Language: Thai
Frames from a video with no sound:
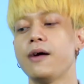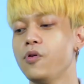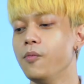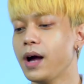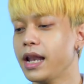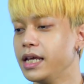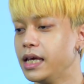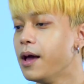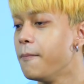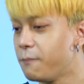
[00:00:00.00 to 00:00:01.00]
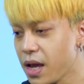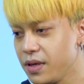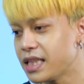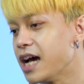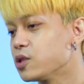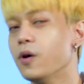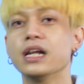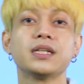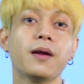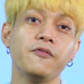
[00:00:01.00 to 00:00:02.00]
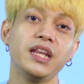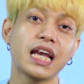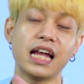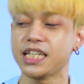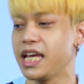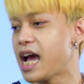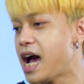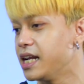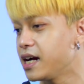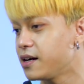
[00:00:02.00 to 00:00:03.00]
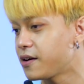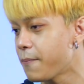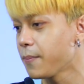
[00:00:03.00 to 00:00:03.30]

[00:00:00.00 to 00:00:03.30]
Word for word: รับผมอันนี้ไม่มีตายตัวนะสำหรับวิธีการใช้งานนะครับ